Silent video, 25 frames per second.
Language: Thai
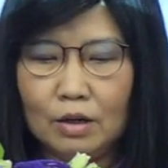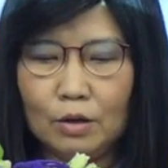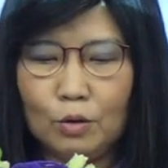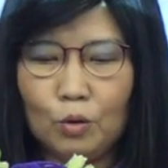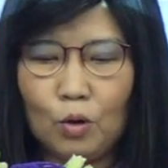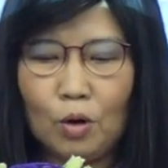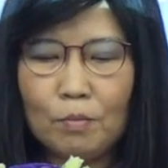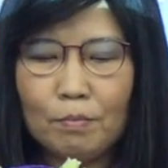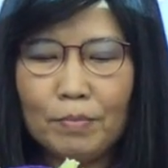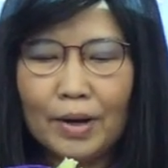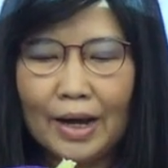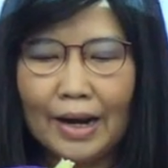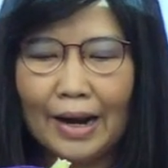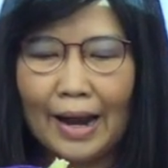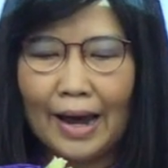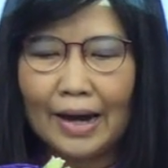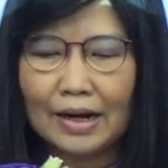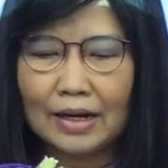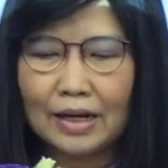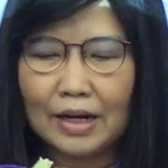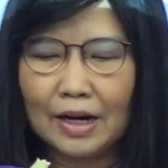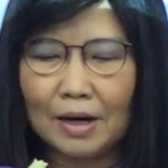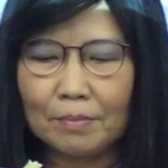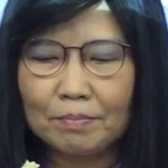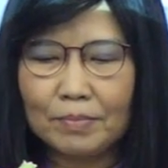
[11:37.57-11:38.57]
รวมพลัง
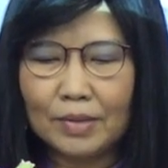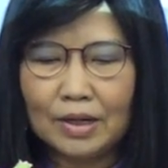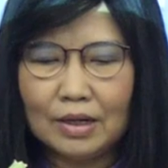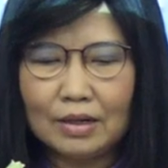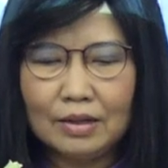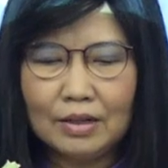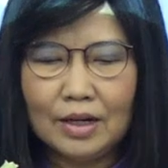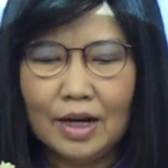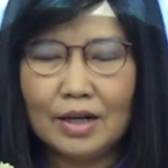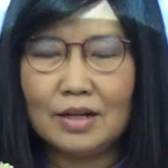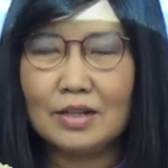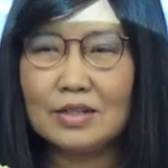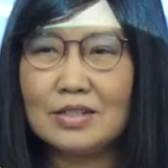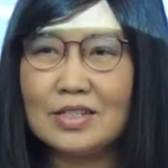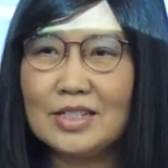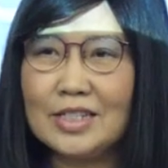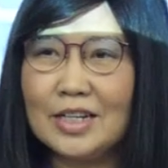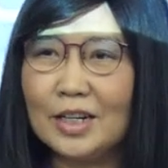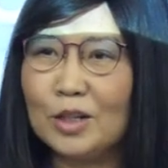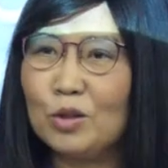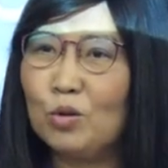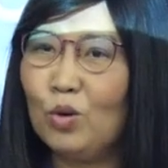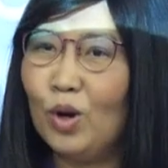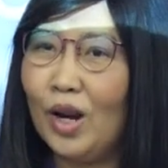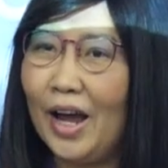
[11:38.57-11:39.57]
ขับเคลื่อน
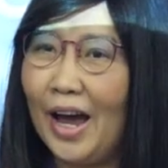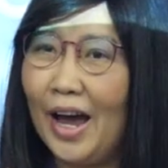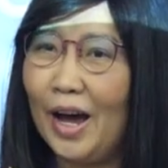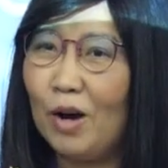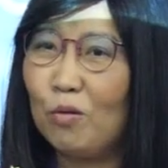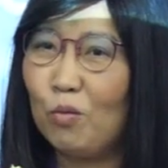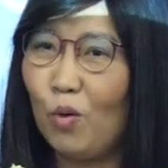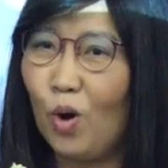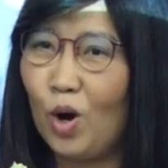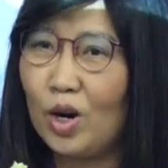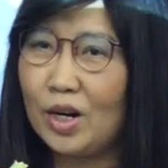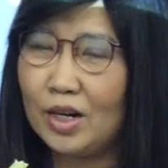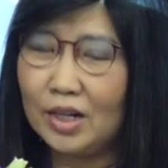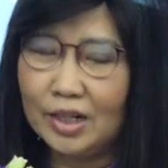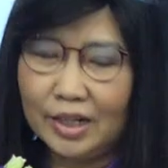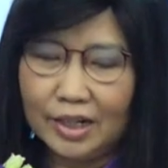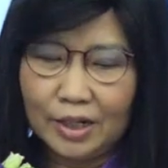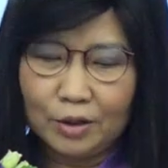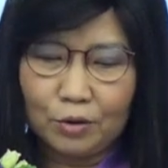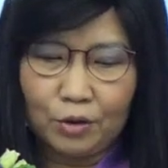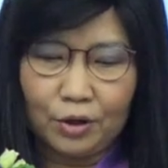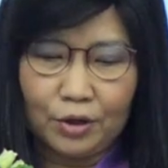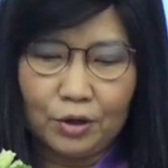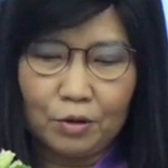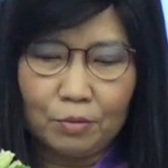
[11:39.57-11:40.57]
Circular Water
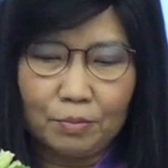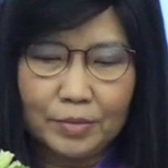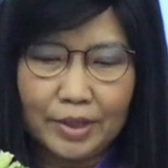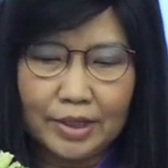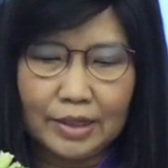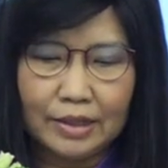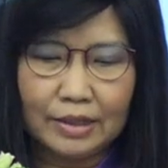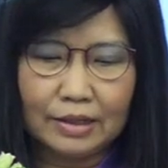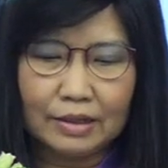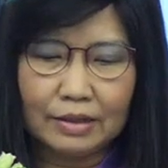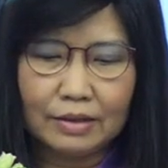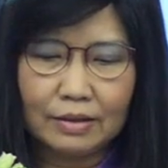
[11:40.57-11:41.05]
Economy